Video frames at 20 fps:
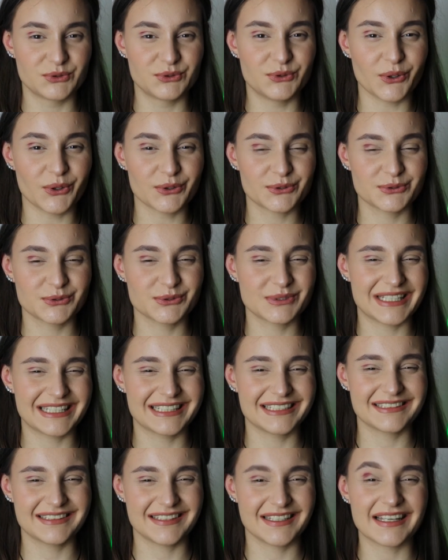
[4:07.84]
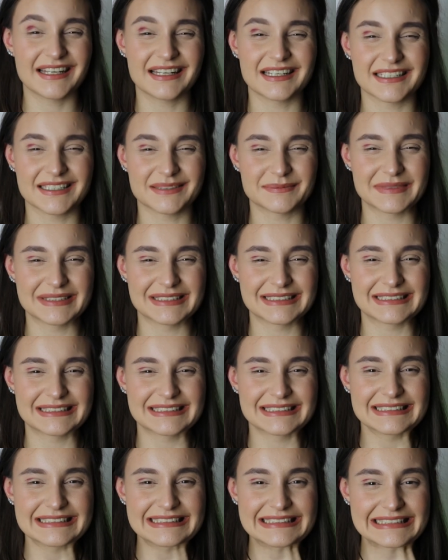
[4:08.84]
450 TL.
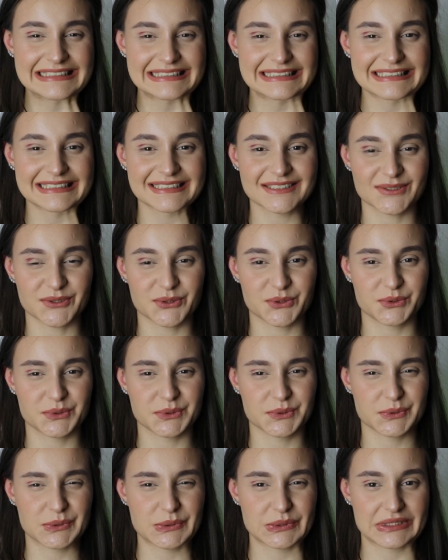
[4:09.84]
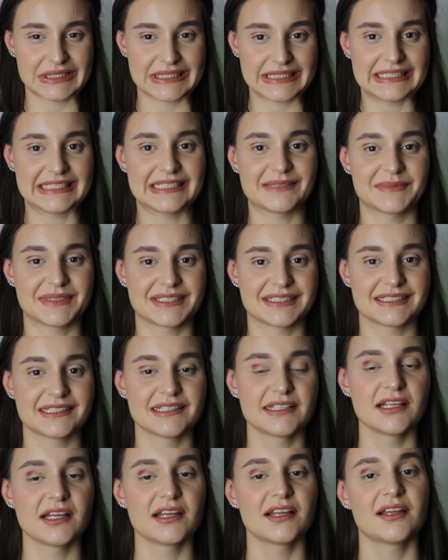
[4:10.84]
430 TL miydi?
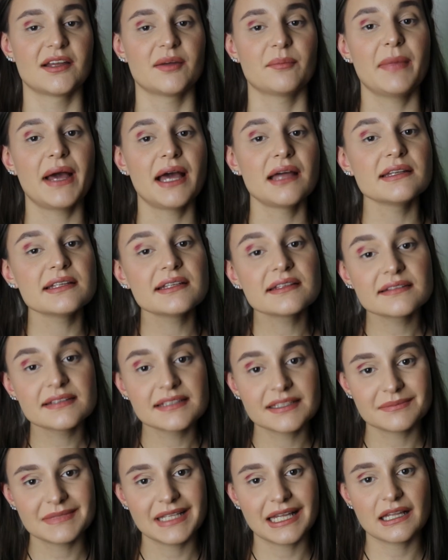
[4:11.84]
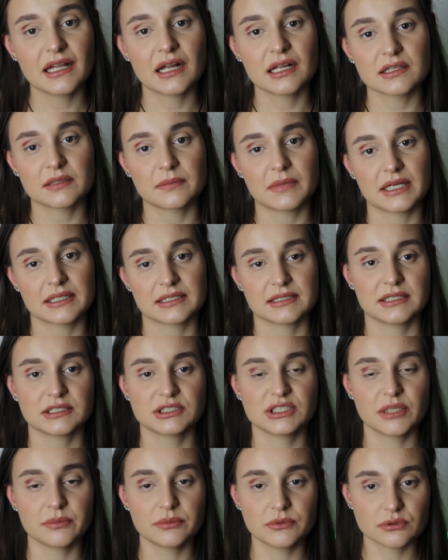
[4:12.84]
Ben indirimden aldım
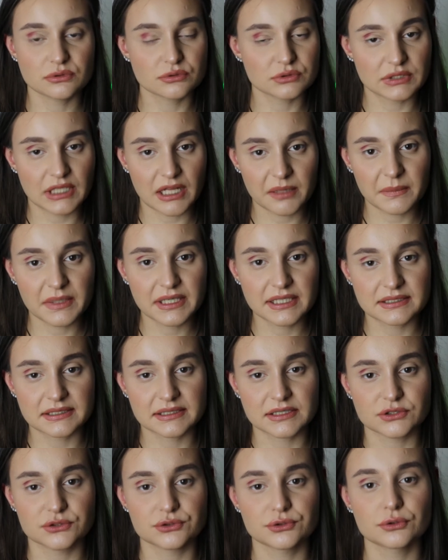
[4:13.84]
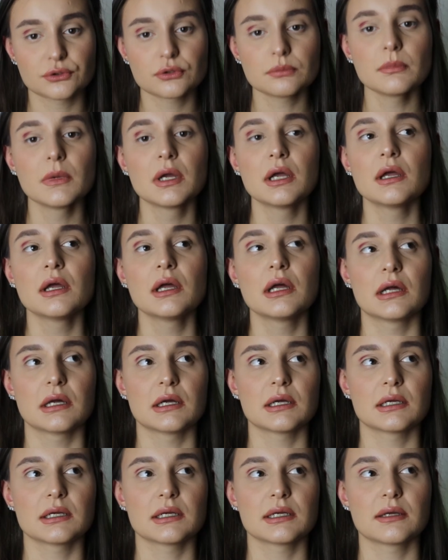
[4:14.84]
arkadaşlar. Biliyorsunuz Almanya'da yaşıyorum.
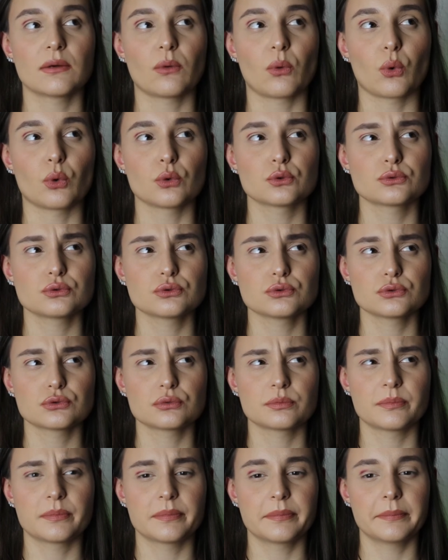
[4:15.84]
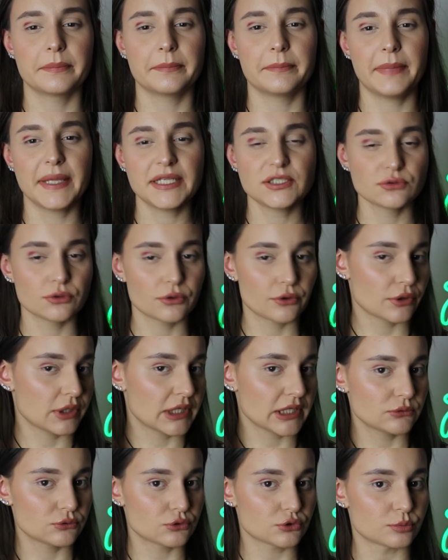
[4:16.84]
Ee, 35
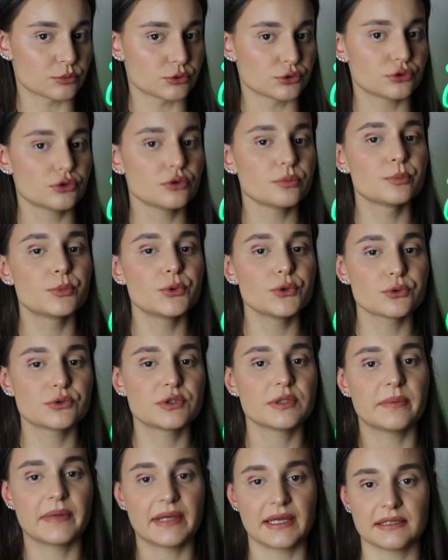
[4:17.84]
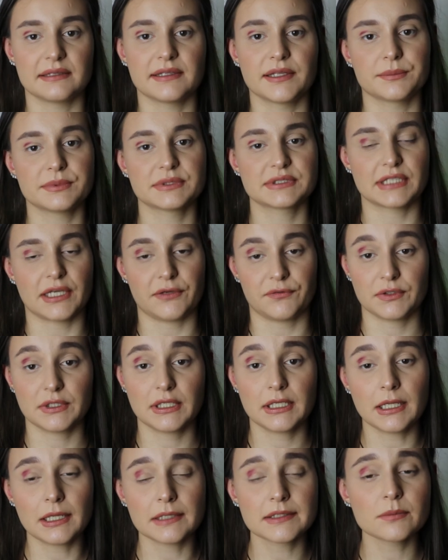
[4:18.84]
euroya düşmüştü. Beauty Bay diye bir
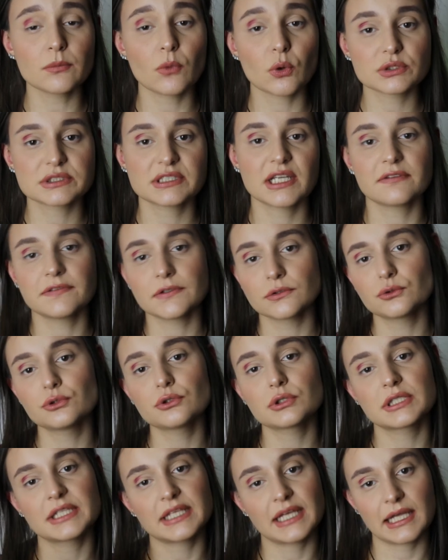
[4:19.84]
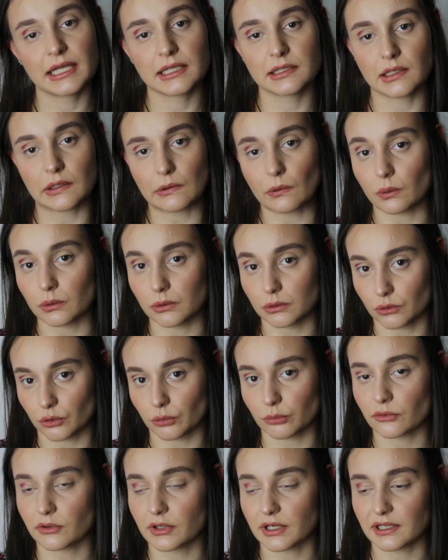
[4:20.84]
sayfadan aldım. O sayfa Türkiye'ye de
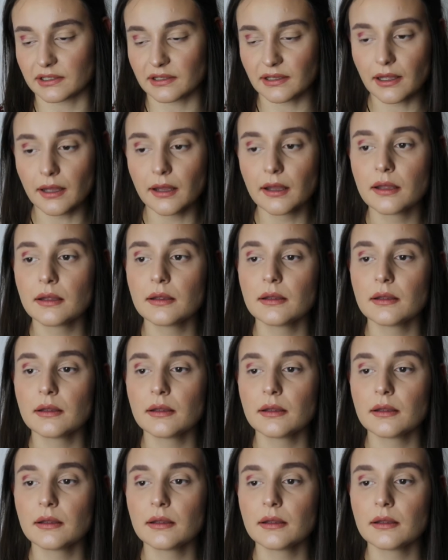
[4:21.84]
yolluyor bu arada.